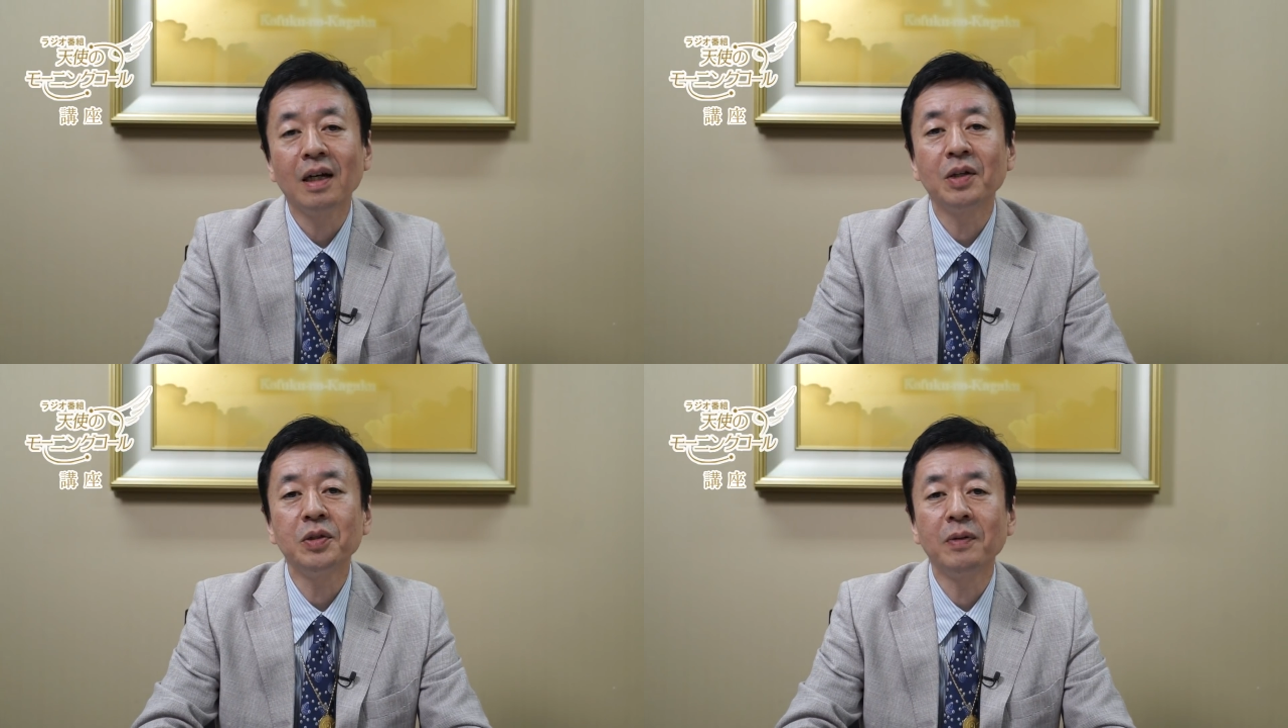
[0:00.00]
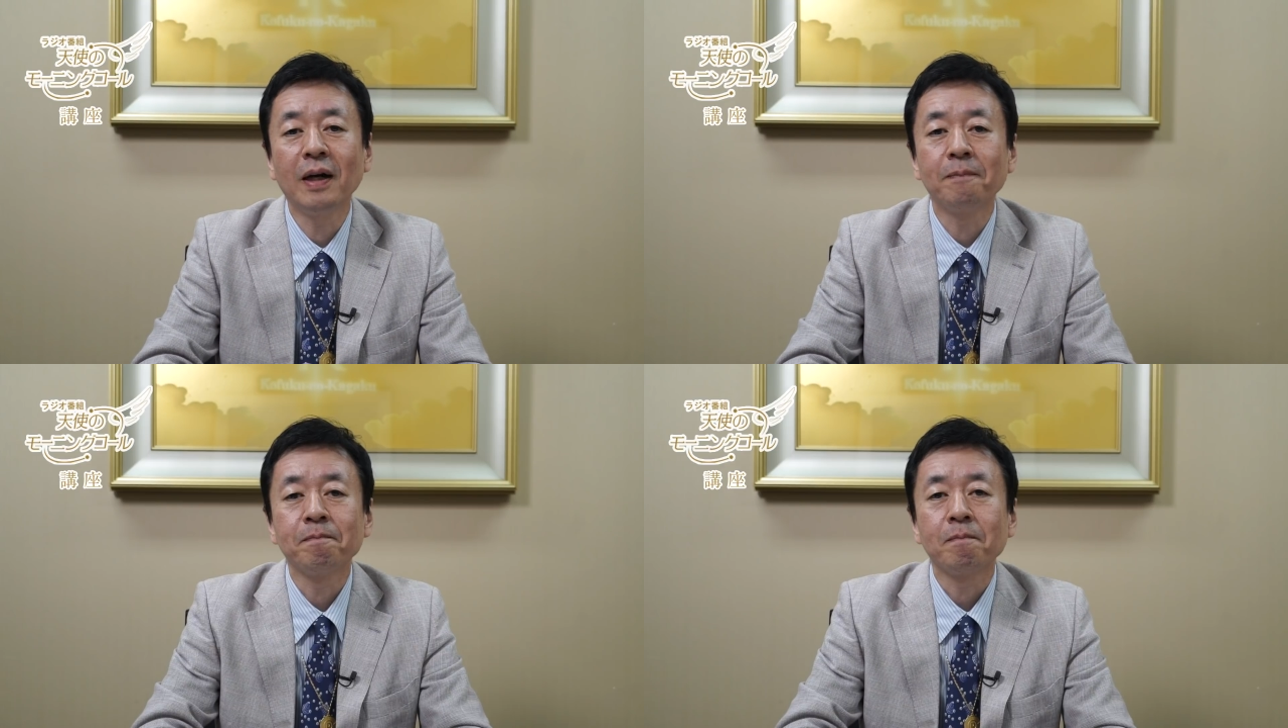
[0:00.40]
あるい
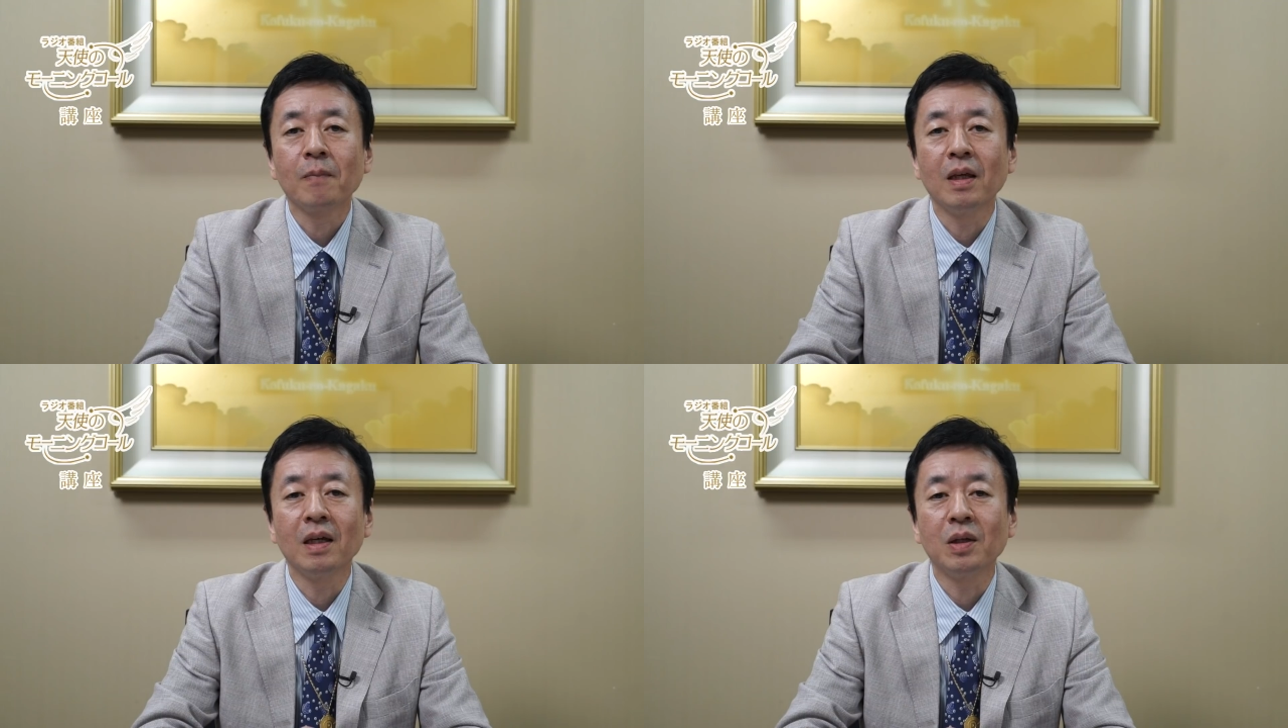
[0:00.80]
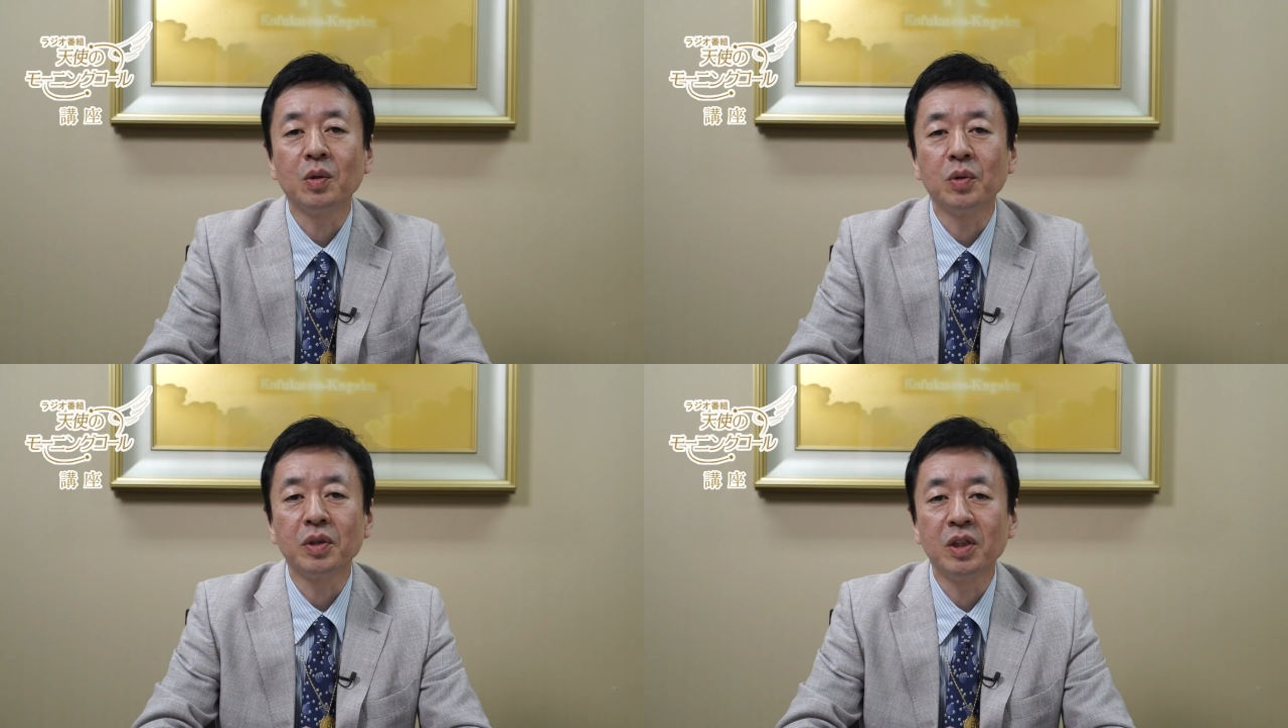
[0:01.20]
は
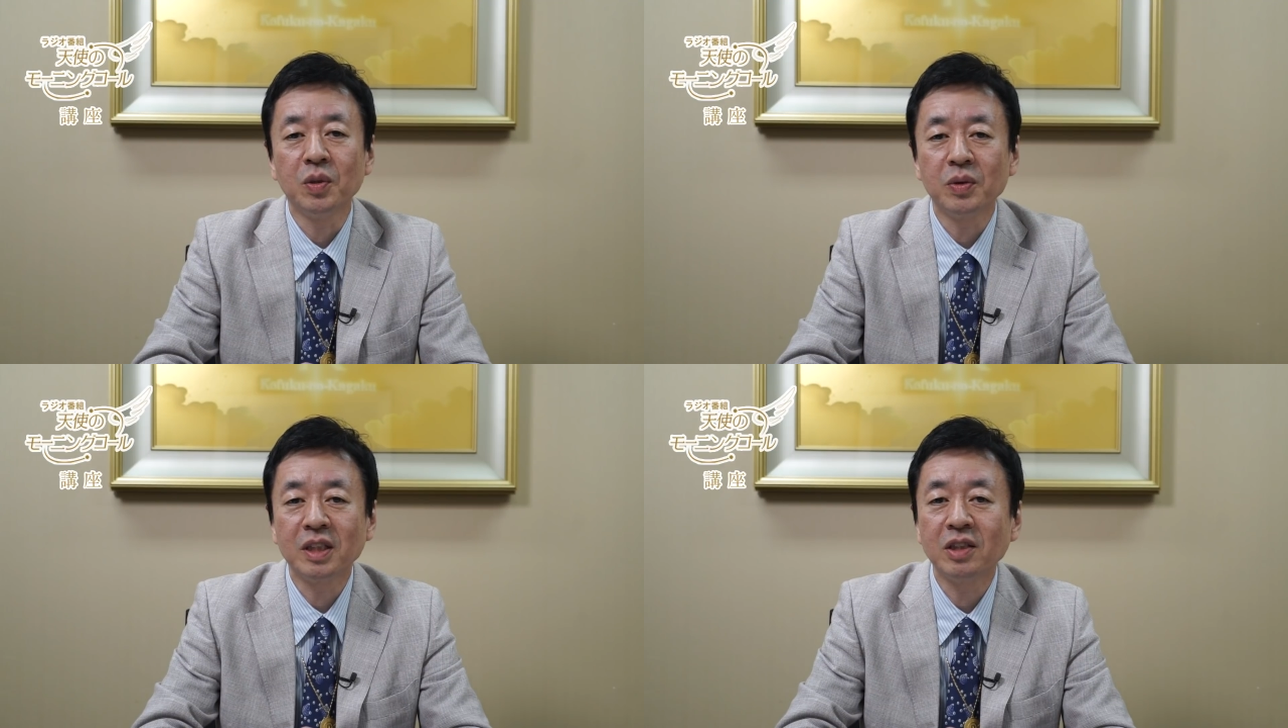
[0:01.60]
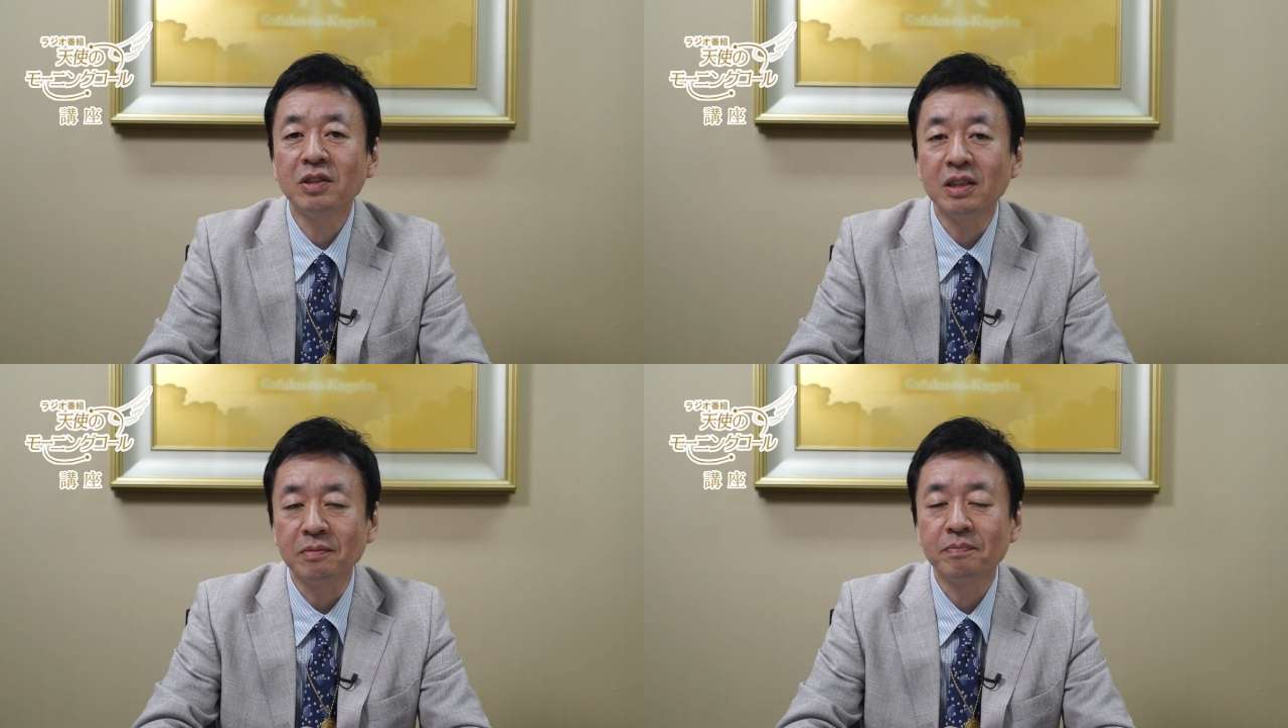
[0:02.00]
この疲労し
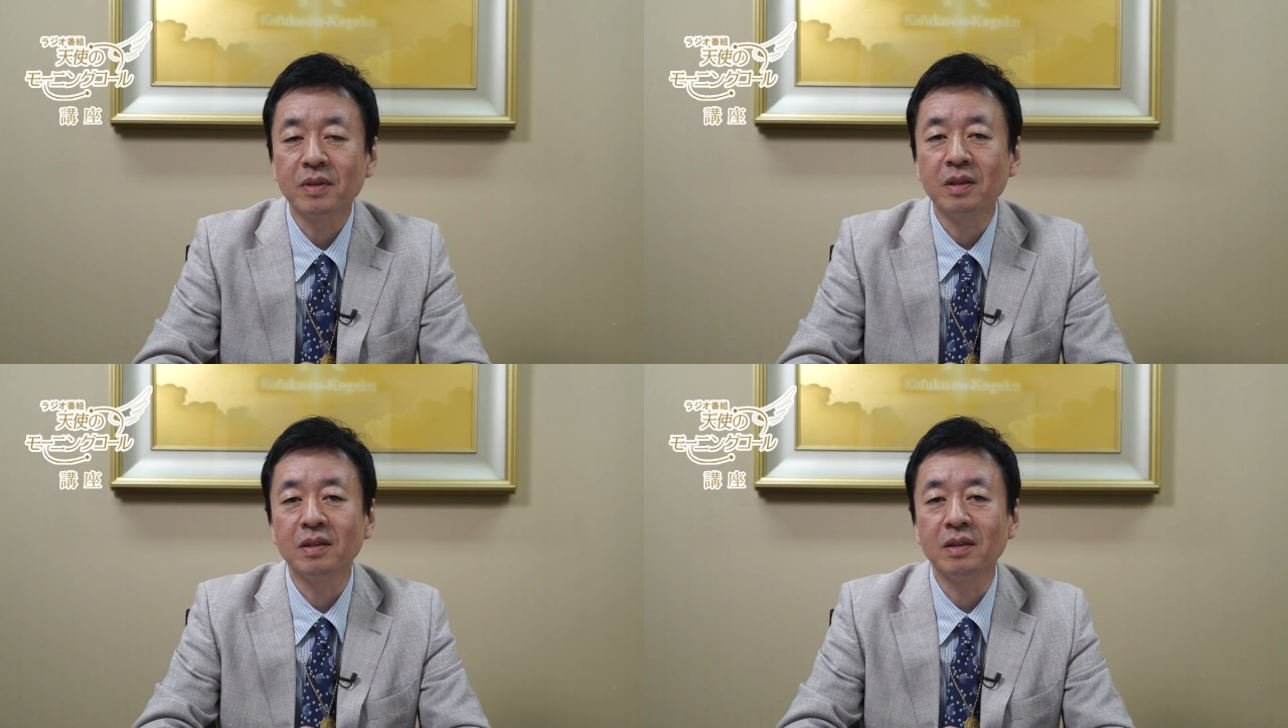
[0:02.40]
すぎる、